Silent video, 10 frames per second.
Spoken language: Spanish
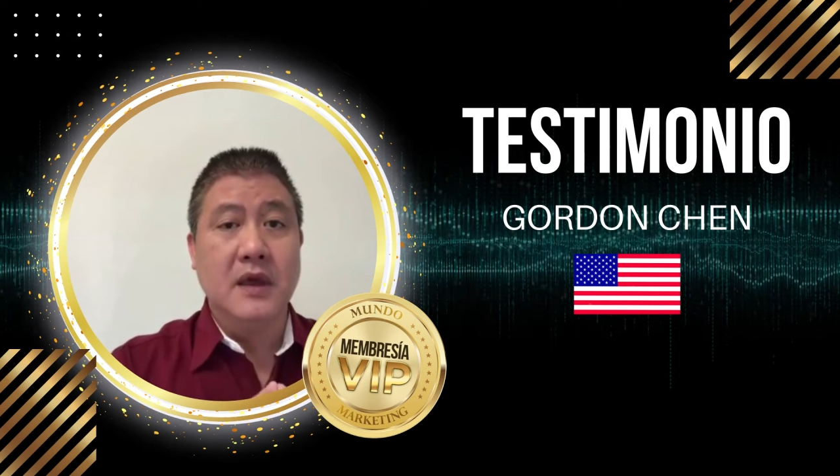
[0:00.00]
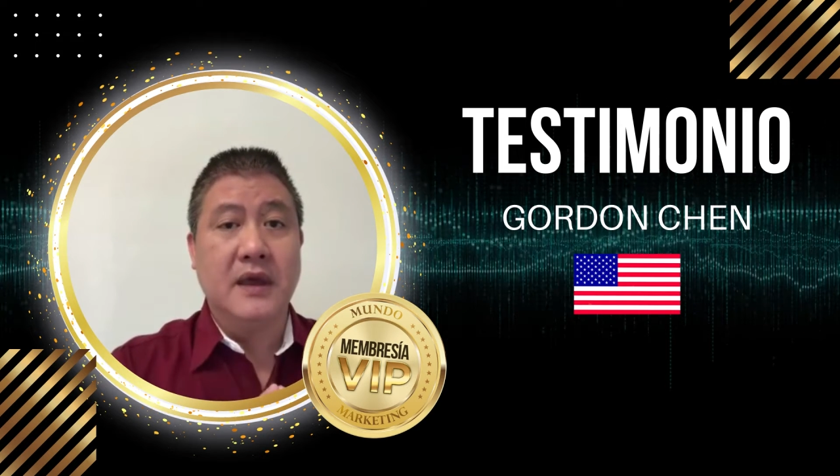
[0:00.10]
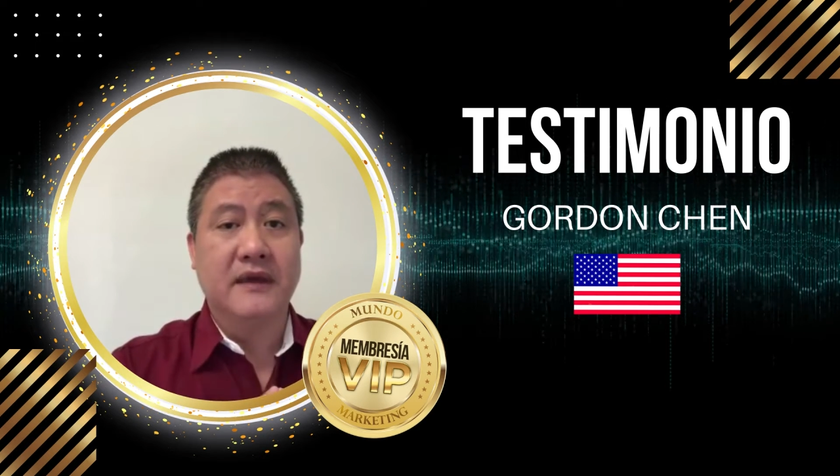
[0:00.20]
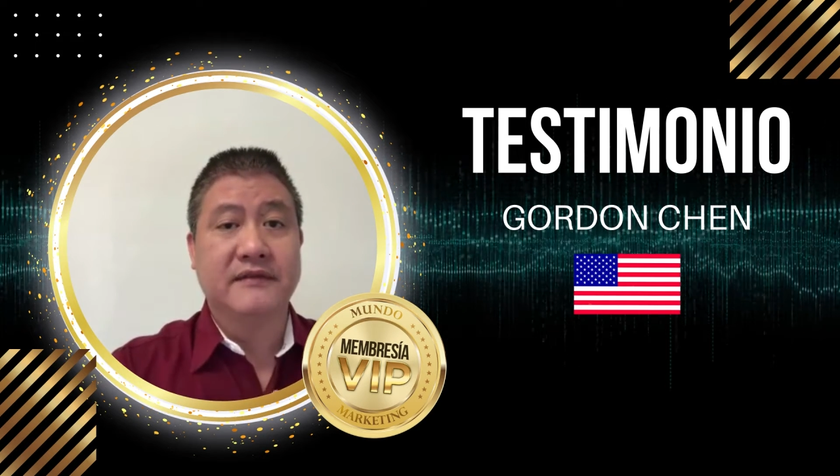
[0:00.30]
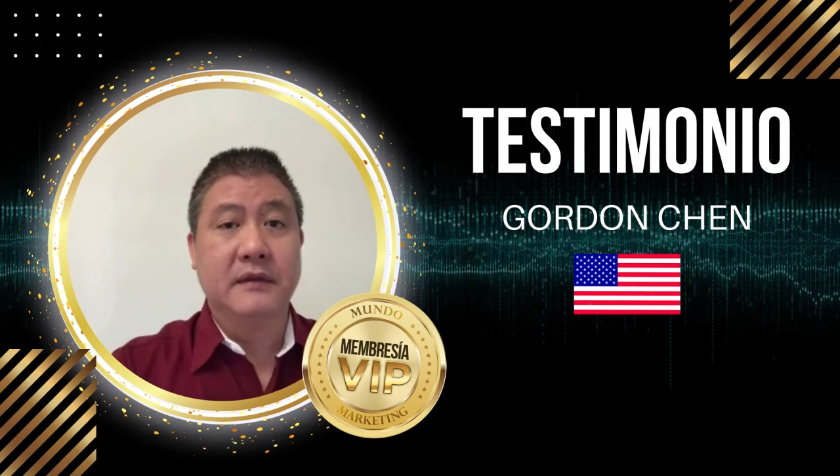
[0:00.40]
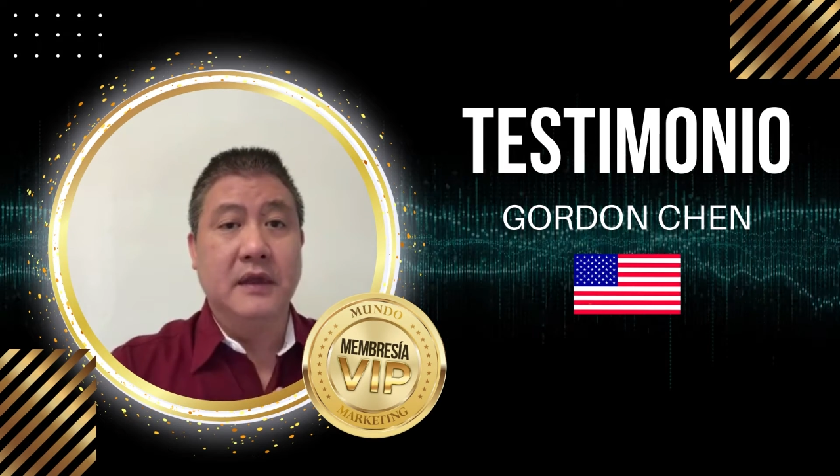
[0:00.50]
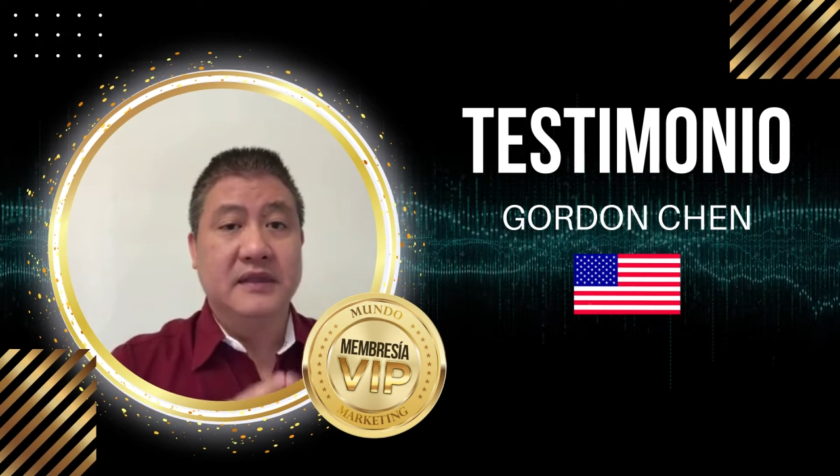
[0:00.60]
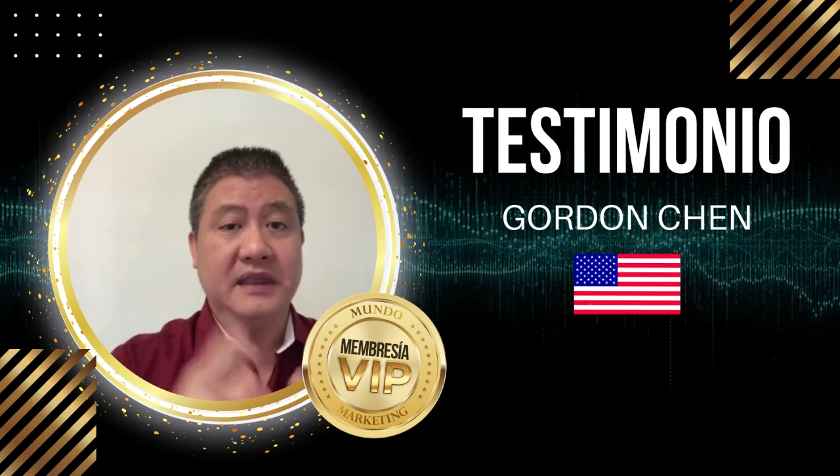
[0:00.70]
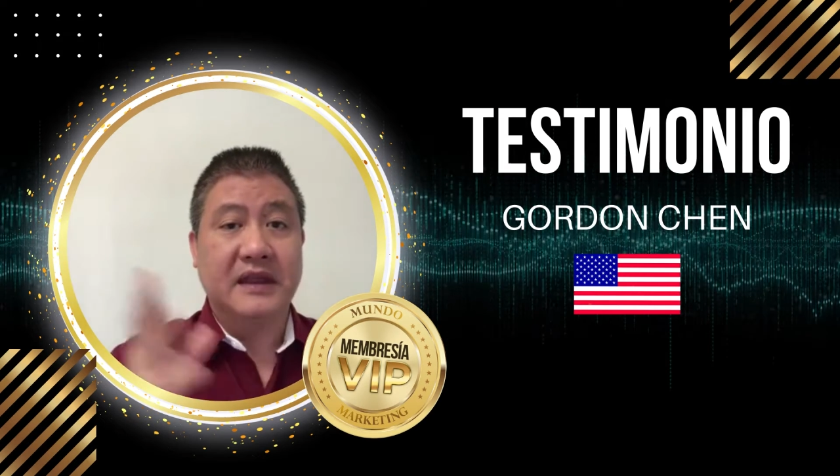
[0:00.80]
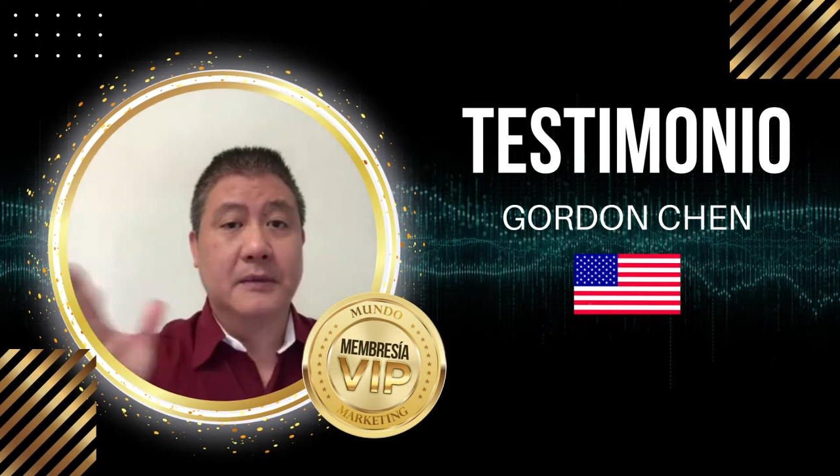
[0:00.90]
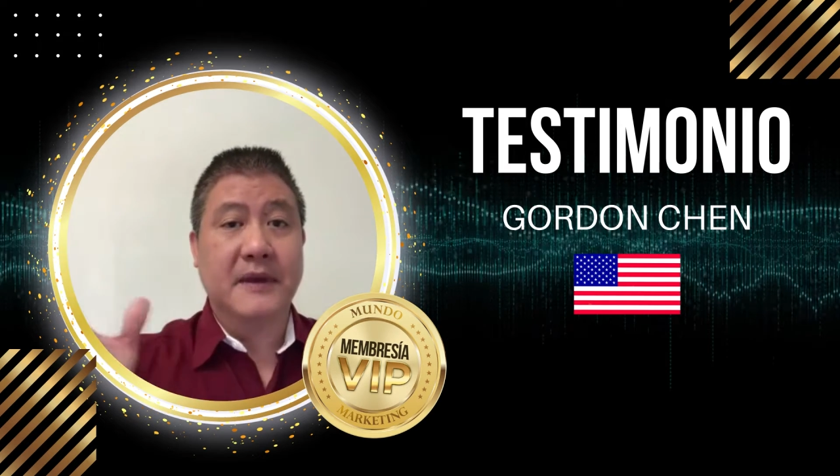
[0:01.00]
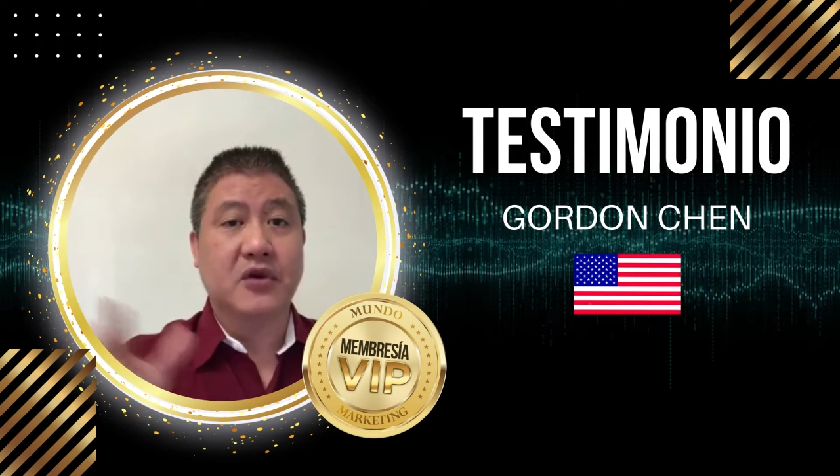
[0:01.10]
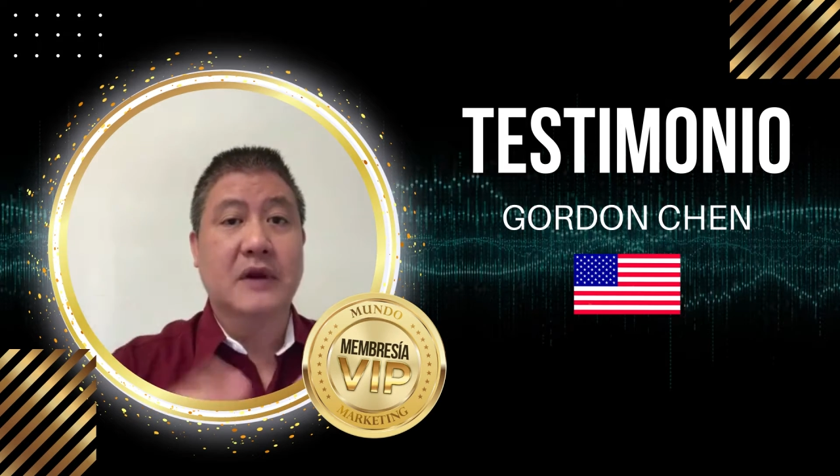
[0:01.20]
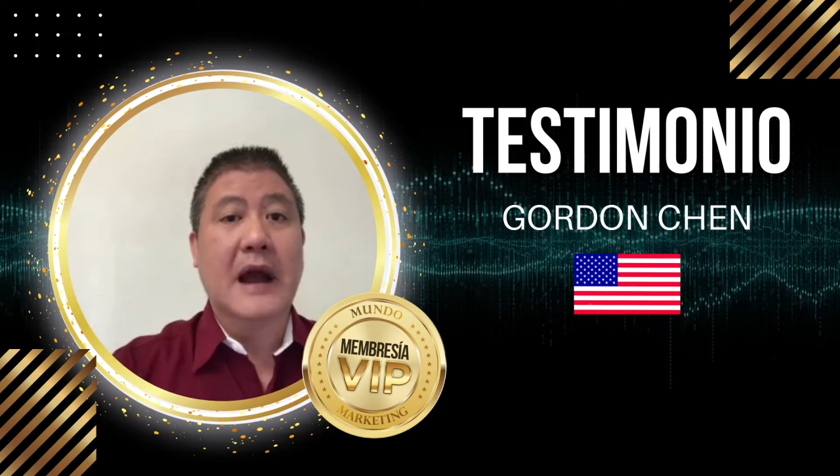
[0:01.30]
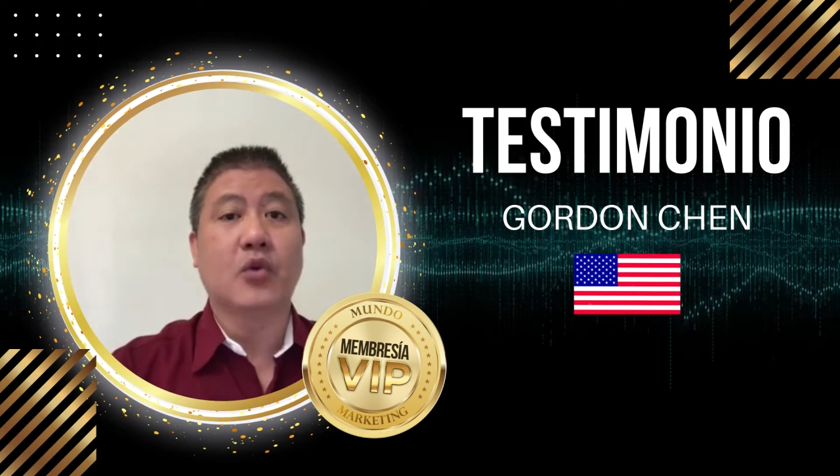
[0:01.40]
es tener
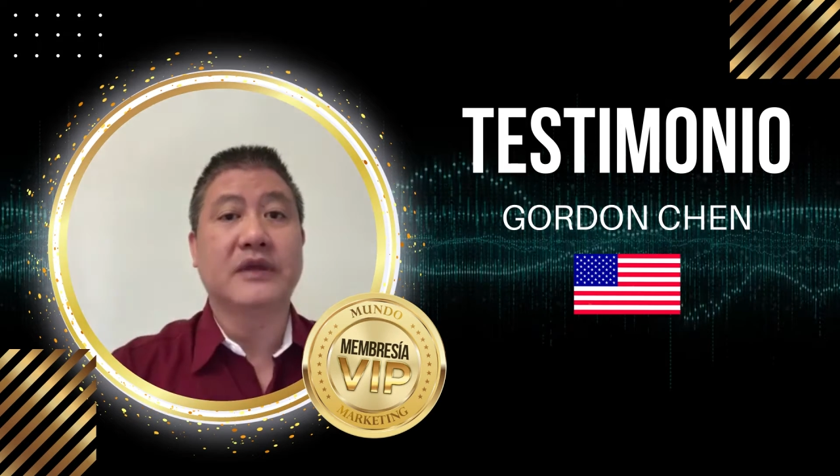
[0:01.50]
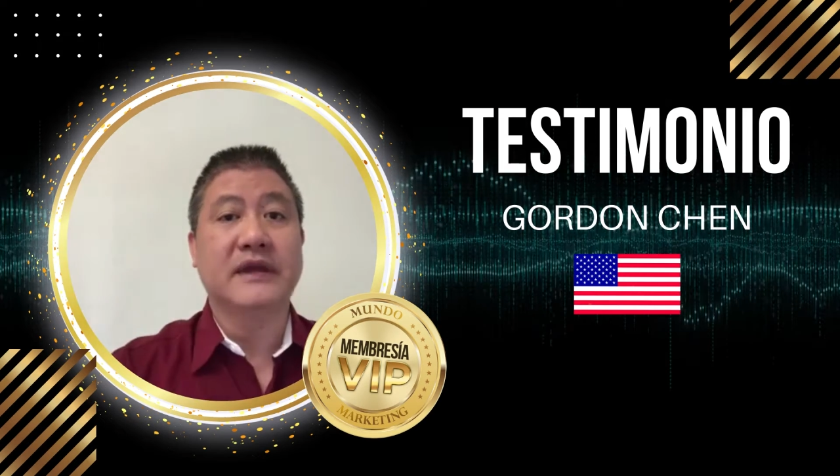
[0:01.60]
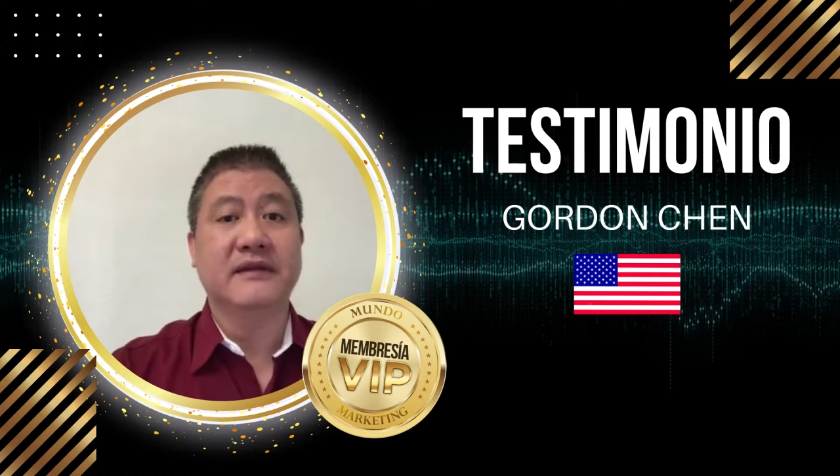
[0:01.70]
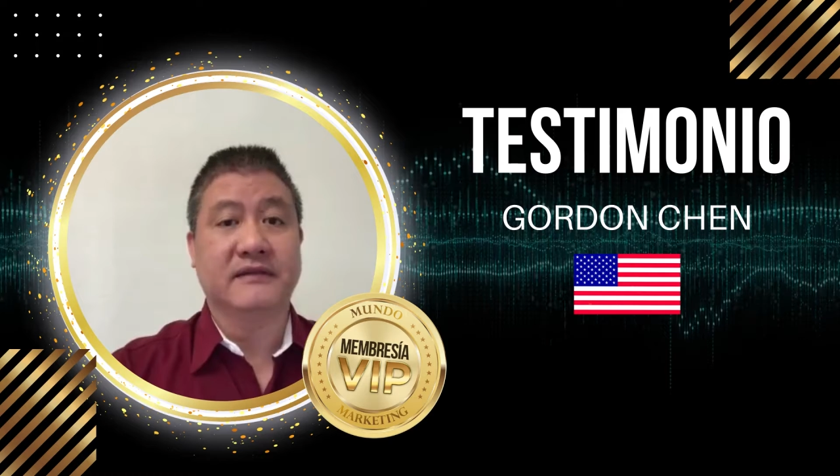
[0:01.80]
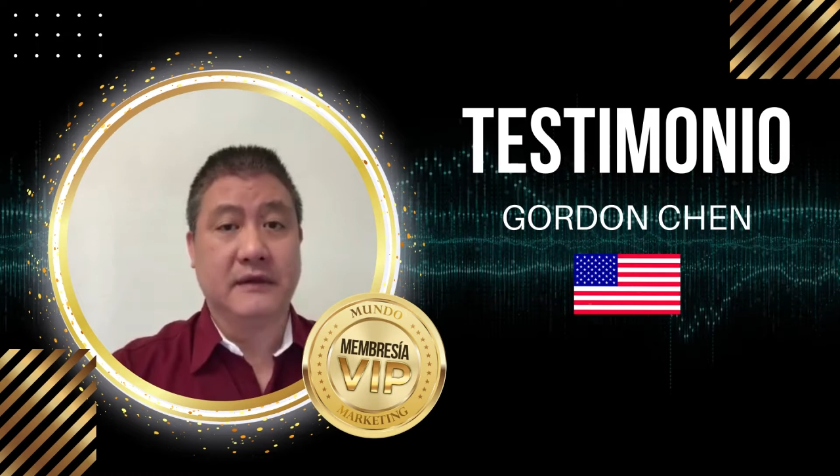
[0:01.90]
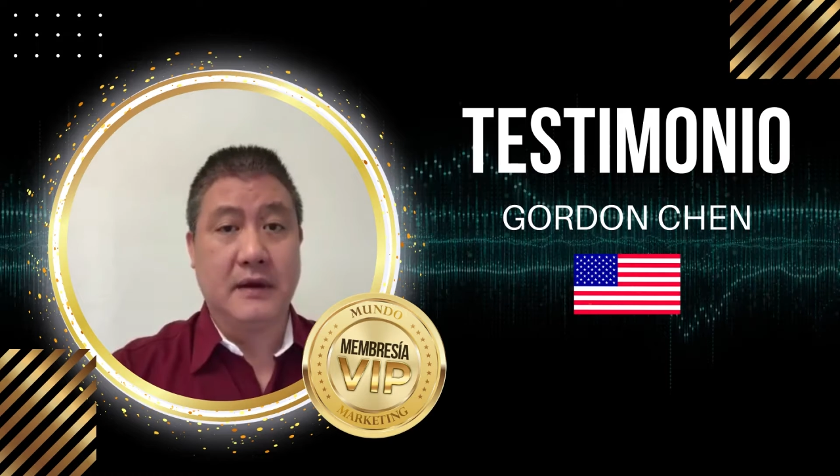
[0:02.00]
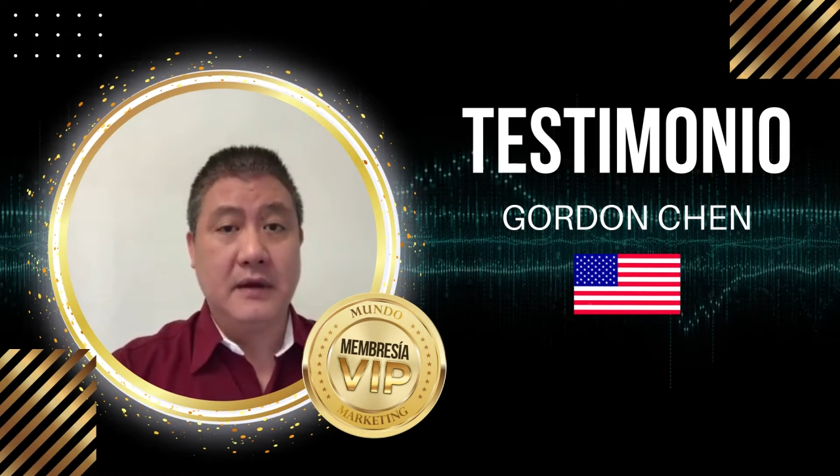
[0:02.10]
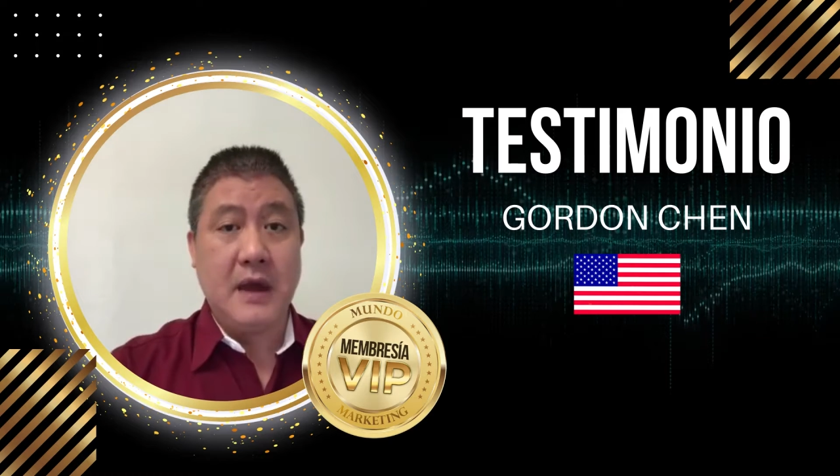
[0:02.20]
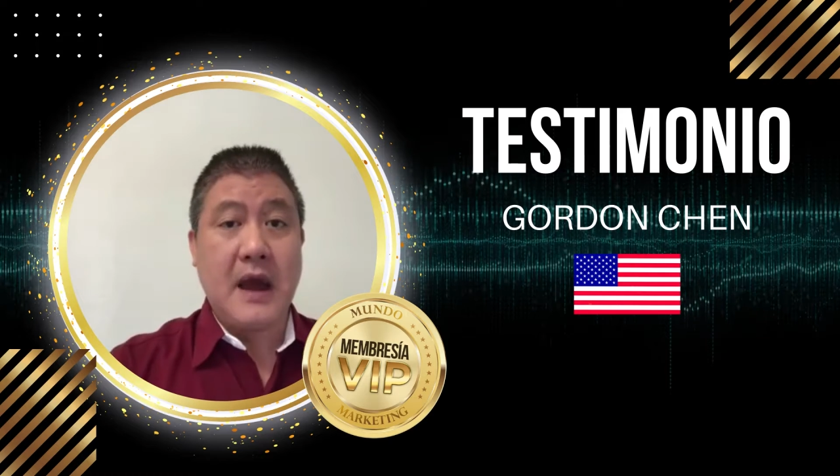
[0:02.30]
mayor audiencia